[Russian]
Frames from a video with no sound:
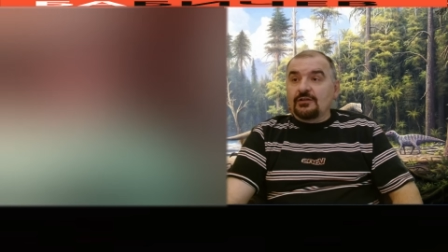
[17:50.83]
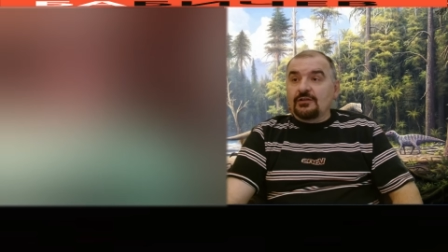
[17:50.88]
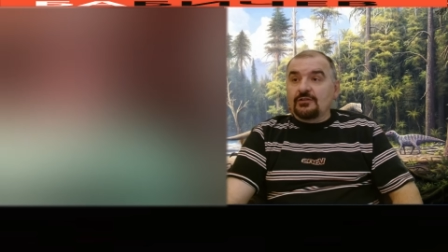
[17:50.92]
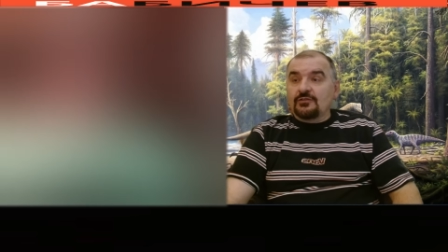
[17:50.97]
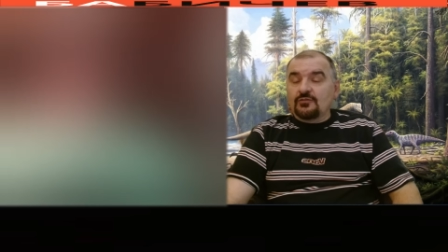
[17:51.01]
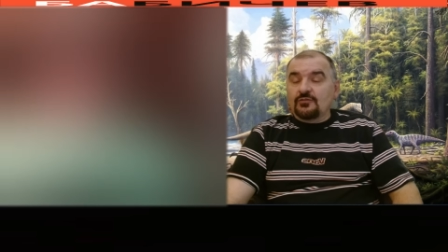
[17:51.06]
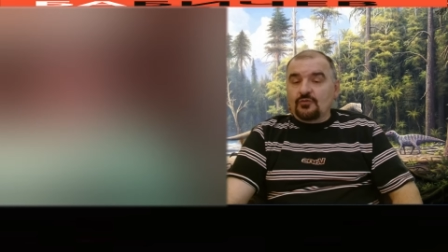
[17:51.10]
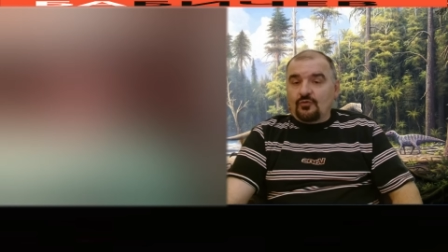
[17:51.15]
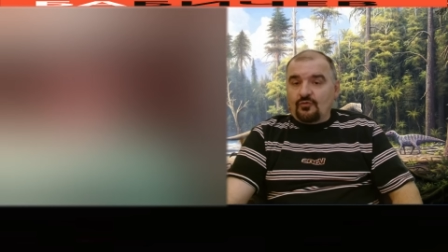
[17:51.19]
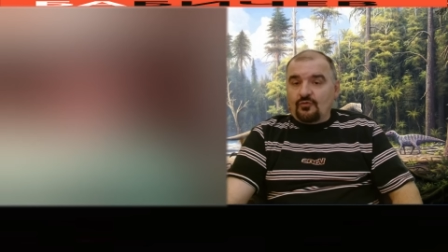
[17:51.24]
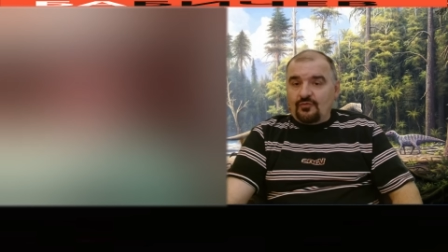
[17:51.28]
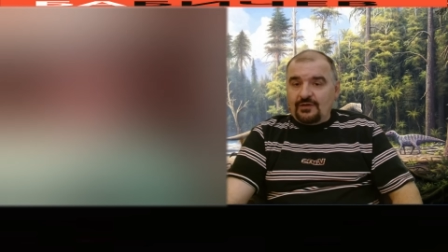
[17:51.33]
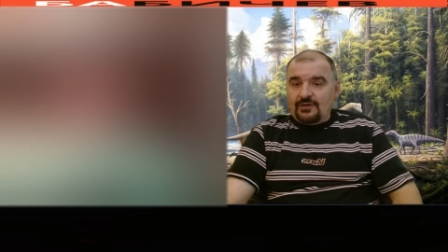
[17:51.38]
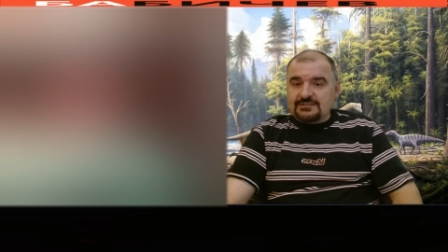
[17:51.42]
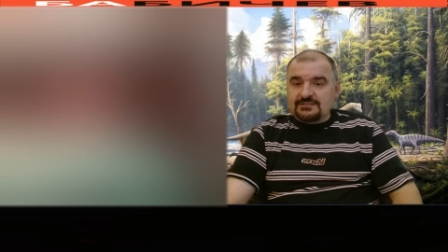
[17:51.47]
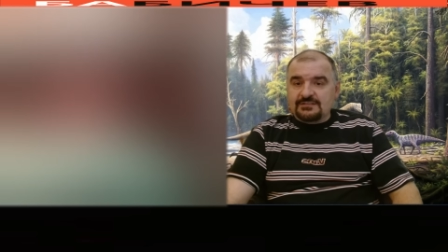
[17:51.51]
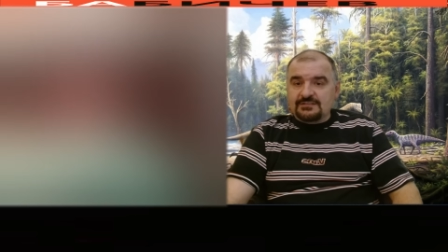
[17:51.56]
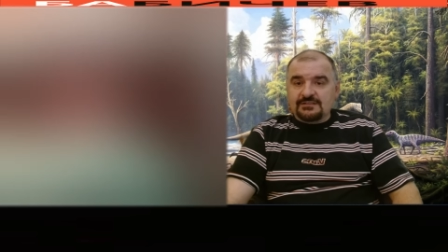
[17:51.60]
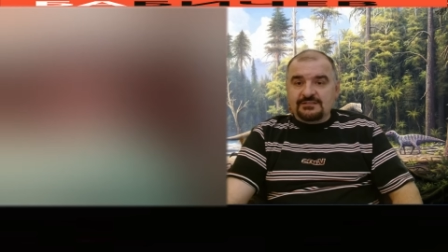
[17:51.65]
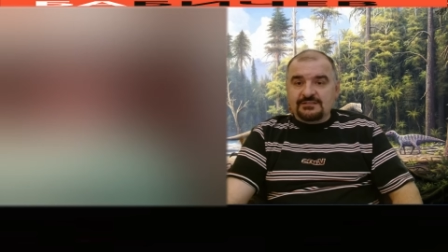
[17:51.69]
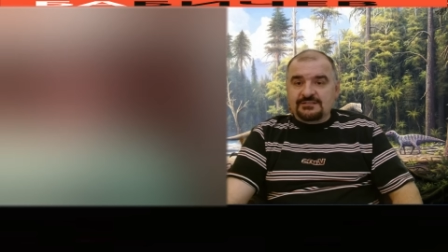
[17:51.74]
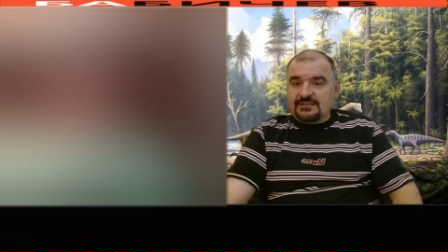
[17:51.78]
Но у
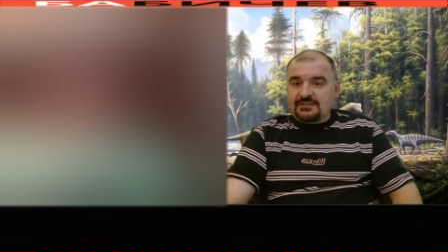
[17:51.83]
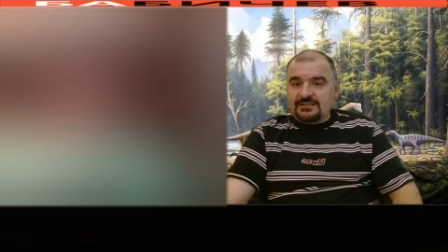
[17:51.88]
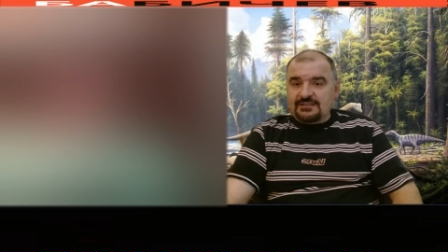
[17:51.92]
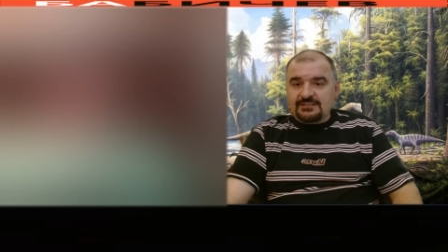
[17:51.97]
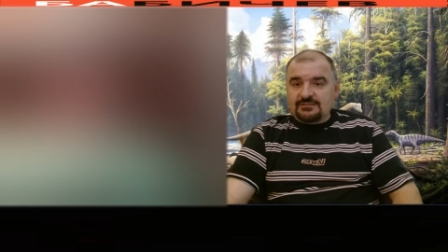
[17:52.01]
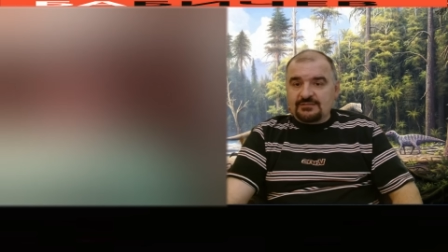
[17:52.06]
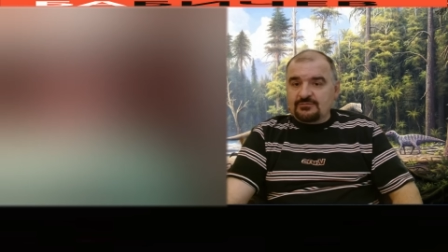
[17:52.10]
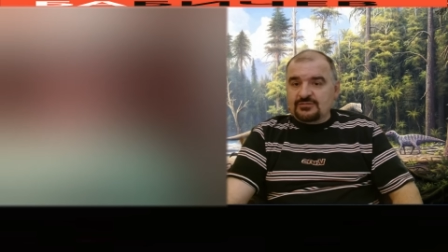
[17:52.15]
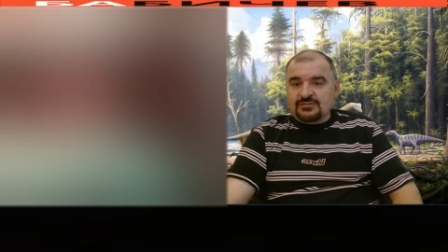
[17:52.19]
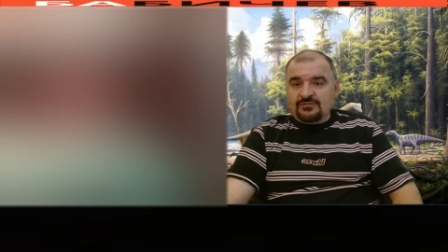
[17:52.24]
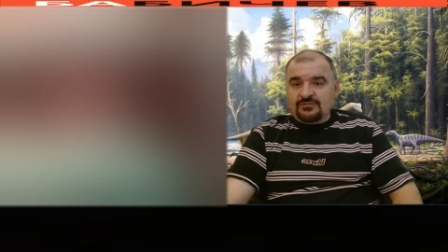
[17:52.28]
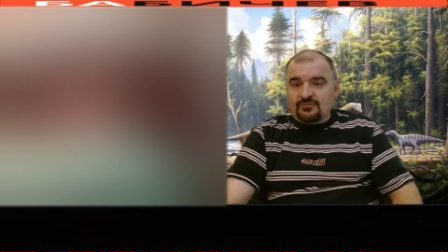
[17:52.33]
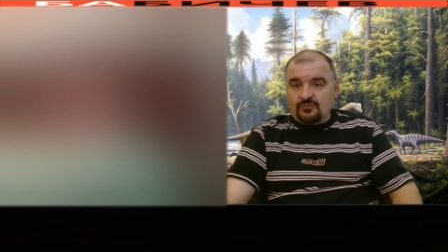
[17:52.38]
вас с этим же